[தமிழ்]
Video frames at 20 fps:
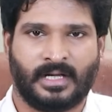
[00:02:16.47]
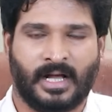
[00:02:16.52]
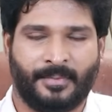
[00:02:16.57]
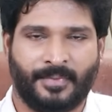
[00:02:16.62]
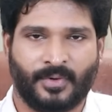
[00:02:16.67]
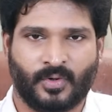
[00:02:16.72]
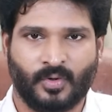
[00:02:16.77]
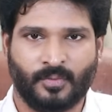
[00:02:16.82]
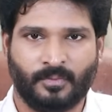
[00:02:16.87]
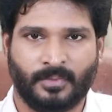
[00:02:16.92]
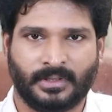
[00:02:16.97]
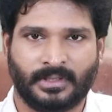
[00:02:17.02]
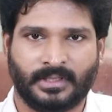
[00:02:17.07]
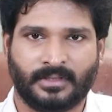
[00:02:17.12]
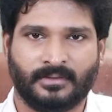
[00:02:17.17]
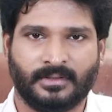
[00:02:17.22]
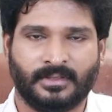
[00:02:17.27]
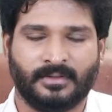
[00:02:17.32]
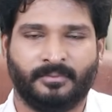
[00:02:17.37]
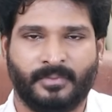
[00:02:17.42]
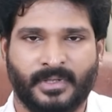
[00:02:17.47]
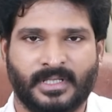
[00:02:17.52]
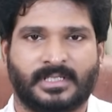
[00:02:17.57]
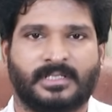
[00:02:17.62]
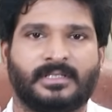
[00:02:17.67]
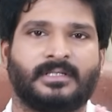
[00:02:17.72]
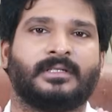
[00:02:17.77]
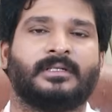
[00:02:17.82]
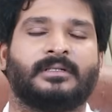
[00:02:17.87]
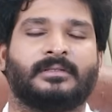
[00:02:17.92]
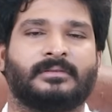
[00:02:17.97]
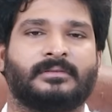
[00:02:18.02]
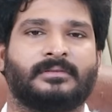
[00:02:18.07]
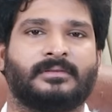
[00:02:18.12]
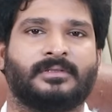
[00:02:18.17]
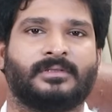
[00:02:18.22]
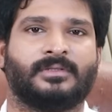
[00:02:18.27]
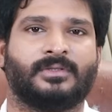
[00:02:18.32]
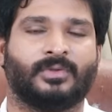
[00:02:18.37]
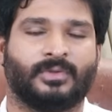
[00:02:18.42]
அப்போ கும்பத்துக்கு வந்து பெஸ்ட்டு
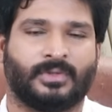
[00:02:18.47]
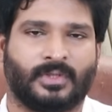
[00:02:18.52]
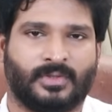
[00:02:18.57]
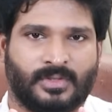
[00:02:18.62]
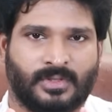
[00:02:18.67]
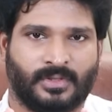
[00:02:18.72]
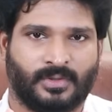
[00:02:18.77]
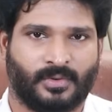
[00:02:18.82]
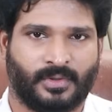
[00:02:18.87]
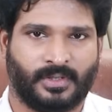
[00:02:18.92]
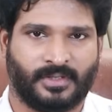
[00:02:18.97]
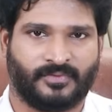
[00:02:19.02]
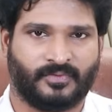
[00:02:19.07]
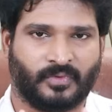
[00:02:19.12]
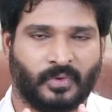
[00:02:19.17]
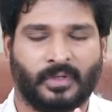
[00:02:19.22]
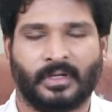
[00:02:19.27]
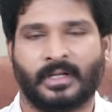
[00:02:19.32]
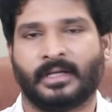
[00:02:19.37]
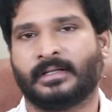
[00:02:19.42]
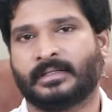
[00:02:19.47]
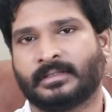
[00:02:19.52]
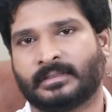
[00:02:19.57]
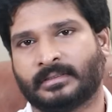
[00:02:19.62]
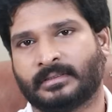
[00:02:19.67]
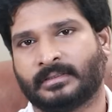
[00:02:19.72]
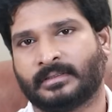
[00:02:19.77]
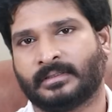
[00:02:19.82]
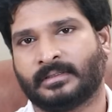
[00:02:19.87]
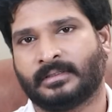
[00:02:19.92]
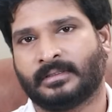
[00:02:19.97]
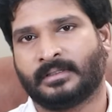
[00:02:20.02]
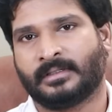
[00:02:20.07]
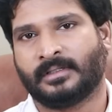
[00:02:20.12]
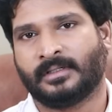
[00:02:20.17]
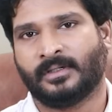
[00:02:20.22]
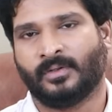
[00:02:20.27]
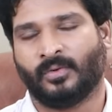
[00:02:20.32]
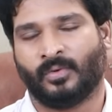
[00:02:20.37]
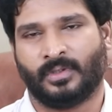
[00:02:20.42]
டூ தௌசண்ட் டுவெண்ட்டி ஃபோரில்
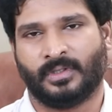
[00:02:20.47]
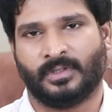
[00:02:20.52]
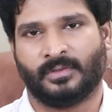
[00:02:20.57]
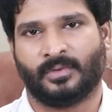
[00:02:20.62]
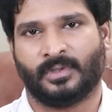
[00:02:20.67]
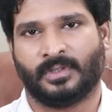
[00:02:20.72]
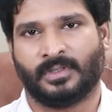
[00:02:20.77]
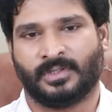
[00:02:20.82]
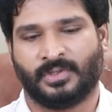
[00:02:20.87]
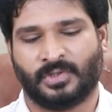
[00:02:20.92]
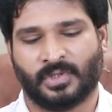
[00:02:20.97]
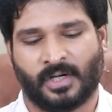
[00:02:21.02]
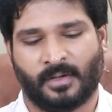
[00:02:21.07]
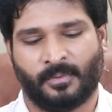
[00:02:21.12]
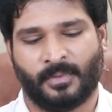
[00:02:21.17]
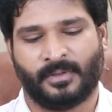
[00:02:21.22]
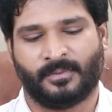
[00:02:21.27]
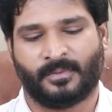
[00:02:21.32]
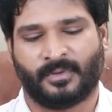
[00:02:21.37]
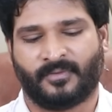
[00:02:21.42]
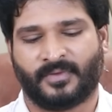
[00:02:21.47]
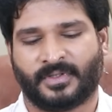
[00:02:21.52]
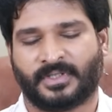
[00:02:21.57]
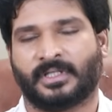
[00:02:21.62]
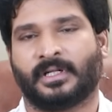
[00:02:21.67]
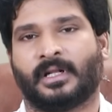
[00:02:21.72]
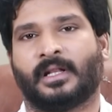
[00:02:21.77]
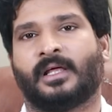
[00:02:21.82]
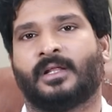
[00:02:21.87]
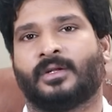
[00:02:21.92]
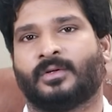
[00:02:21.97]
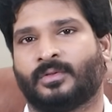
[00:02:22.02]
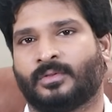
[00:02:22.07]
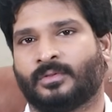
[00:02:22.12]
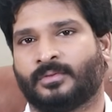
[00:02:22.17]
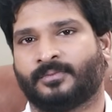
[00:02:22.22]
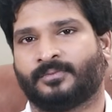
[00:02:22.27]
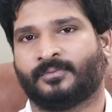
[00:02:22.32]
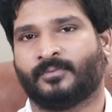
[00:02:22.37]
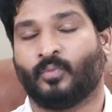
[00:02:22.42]
ஒரு ஒரு ஜாப் அண்ட் ப்ரொஃபஷன் நல்லா
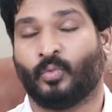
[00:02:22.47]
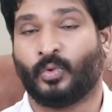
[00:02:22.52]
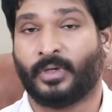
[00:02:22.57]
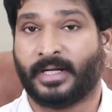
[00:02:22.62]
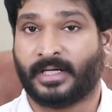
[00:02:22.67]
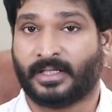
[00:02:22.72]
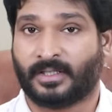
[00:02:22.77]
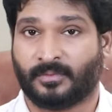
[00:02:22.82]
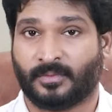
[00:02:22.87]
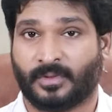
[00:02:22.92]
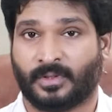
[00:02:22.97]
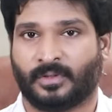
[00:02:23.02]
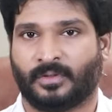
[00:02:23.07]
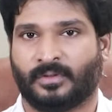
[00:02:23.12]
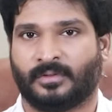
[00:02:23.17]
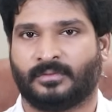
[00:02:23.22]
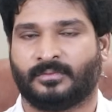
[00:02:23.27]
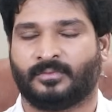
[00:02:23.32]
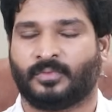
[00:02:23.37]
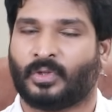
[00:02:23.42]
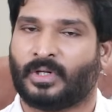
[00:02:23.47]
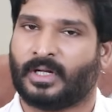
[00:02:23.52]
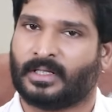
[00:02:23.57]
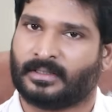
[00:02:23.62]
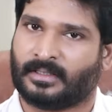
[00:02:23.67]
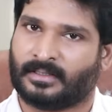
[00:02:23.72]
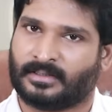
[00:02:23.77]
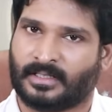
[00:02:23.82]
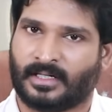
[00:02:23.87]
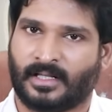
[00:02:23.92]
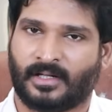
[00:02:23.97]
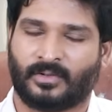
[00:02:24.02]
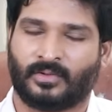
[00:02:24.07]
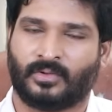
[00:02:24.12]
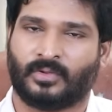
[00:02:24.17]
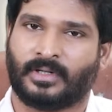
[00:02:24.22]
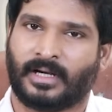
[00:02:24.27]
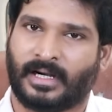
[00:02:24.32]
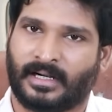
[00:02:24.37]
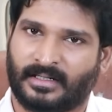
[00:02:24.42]
இருக்கணும் முன்னேற்றம் இருக்கணும் பொருளாதாரம் நல்லா
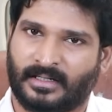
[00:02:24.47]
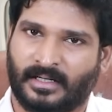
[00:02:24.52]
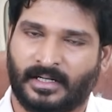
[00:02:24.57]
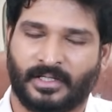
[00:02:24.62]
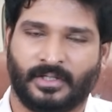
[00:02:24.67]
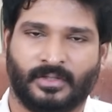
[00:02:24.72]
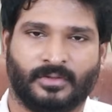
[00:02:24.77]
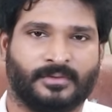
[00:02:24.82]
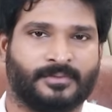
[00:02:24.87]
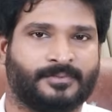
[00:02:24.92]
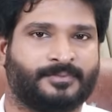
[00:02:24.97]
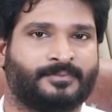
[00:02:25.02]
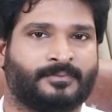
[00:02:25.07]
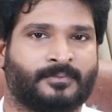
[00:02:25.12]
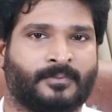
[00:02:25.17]
இருக்கணும் கடன் அடையணும்